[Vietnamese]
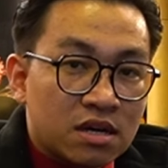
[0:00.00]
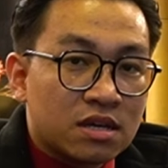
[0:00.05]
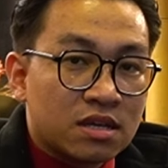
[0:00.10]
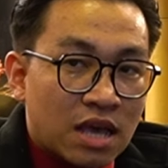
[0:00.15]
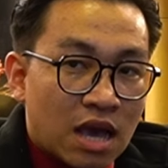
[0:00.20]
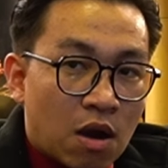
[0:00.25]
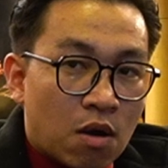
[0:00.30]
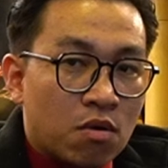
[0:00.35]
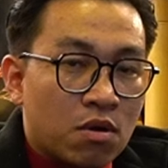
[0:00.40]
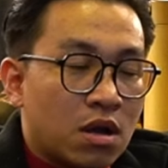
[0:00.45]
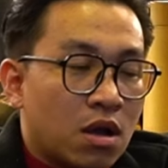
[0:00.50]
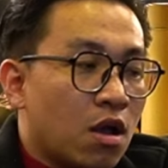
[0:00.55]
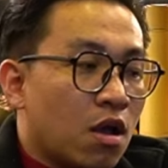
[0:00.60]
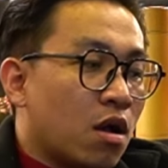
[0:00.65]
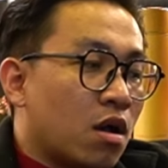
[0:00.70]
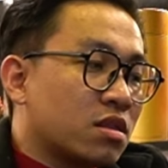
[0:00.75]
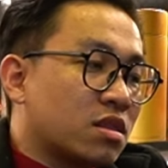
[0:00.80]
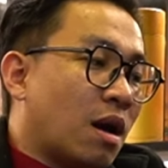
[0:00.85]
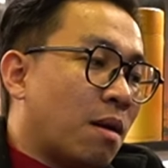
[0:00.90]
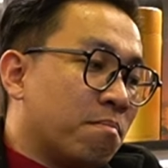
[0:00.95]
giàu á,
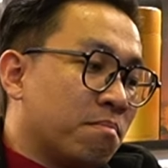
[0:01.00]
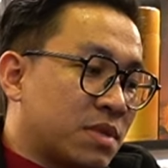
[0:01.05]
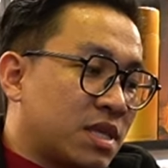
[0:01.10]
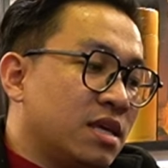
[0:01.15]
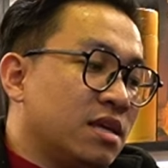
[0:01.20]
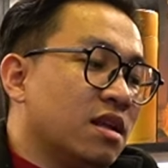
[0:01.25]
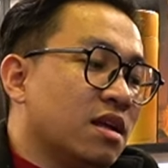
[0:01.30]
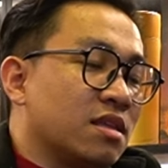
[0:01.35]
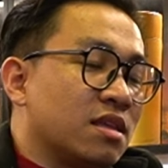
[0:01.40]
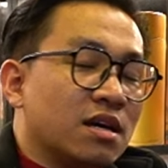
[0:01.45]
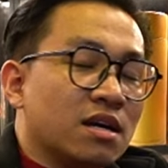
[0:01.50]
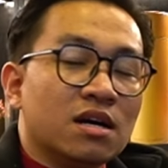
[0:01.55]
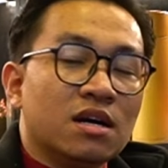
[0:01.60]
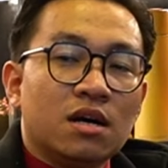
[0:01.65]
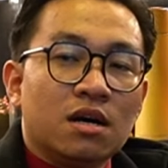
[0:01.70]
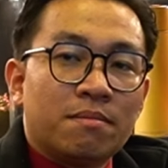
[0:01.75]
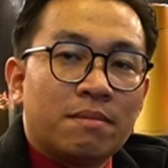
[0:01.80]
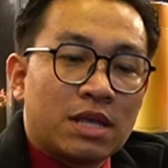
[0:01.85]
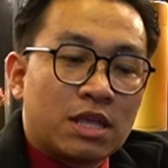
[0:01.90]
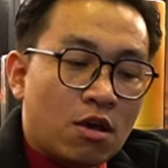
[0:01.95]
thậm chí là những
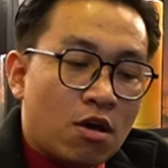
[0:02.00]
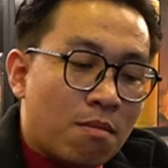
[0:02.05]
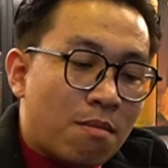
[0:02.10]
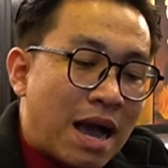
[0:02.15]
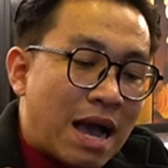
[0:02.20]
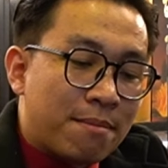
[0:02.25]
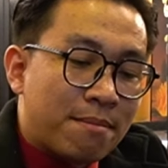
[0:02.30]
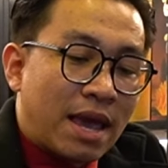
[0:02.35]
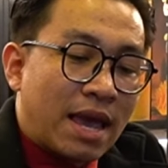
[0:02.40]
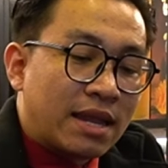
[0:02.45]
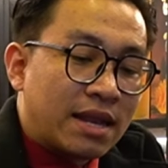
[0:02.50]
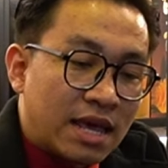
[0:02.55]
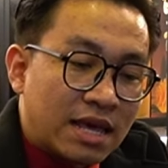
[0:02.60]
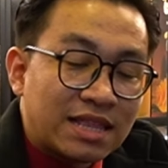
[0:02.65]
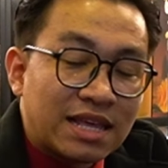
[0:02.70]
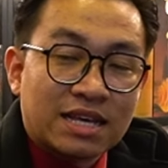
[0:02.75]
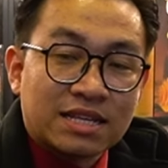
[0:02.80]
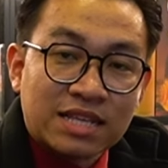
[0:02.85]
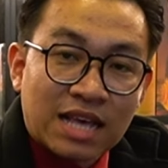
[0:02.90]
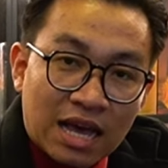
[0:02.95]
người mà do ba mẹ để
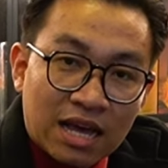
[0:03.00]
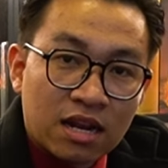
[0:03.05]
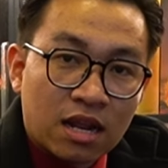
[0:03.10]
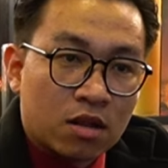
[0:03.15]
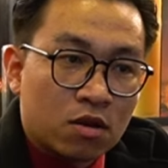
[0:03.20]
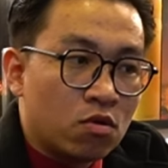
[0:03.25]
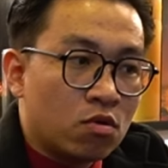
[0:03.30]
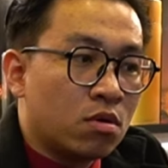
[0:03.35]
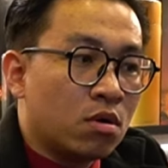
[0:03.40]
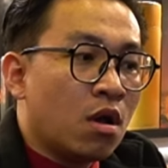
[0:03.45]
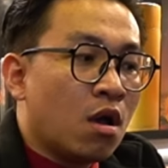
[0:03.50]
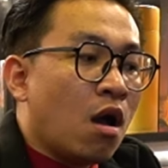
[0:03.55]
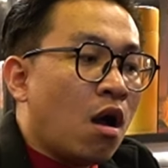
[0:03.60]
tài sản lại luôn,